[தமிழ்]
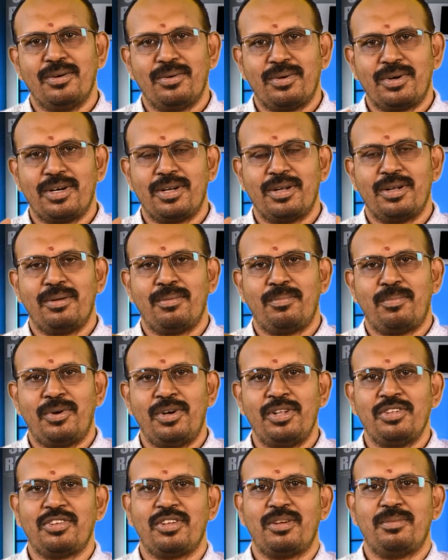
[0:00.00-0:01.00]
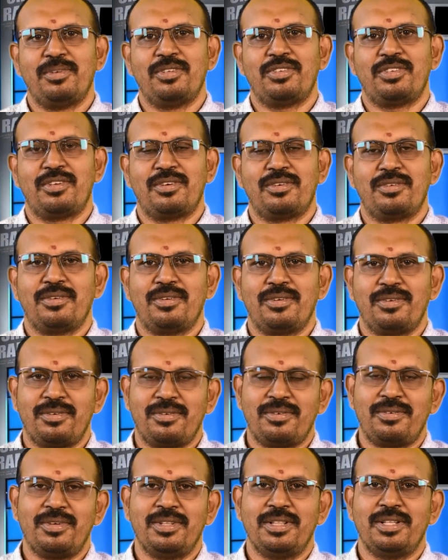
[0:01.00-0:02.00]
ஒரு போலீஸ் ஆஃபீஸர்
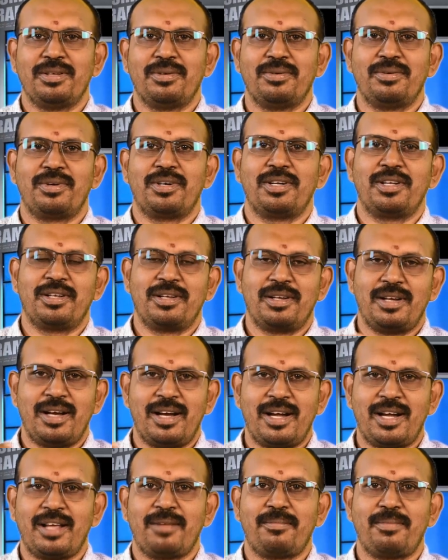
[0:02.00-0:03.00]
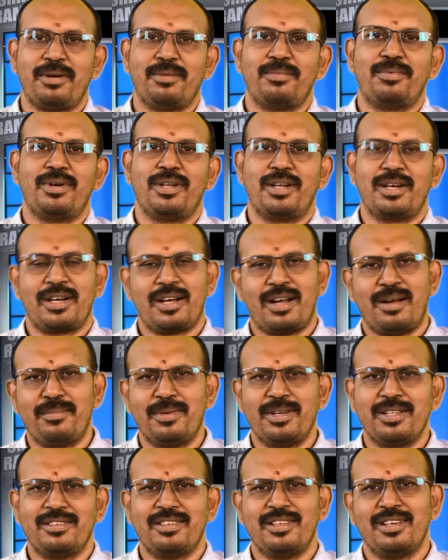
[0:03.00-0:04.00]
வந்து ஒரு அட்டாக் பண்ண போகிறார்
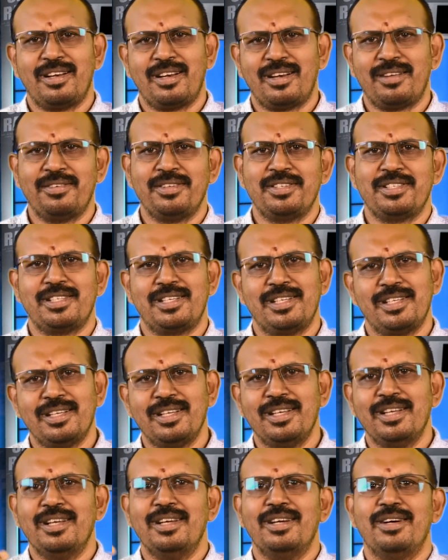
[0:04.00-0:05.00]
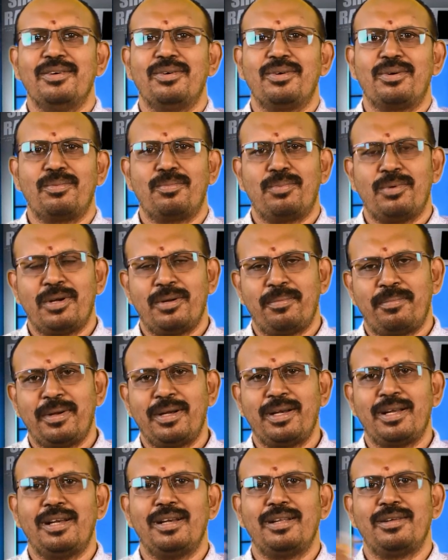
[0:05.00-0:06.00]
காமெடி சீன் எல்லாம் வச்சுட்டு ஒரு
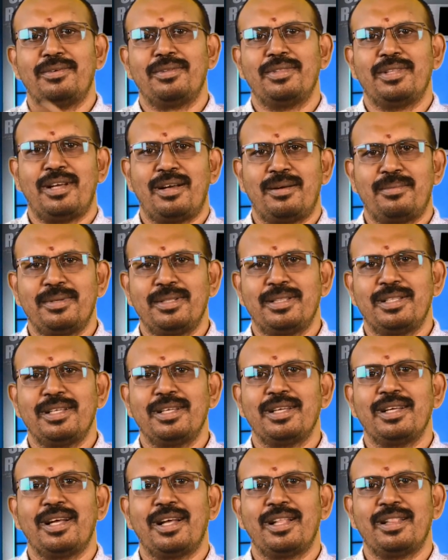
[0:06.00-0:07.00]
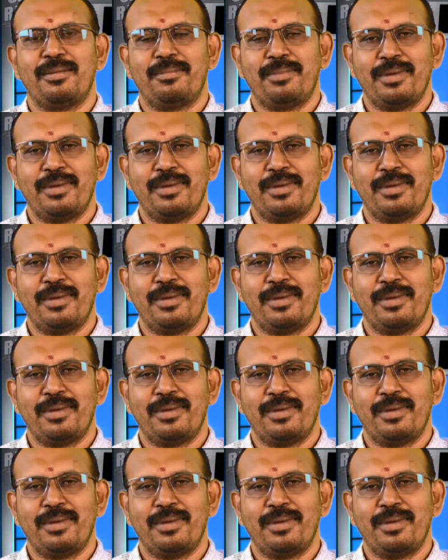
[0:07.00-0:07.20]
பெண்களுக்கு வந்து ஆபத்து அந்த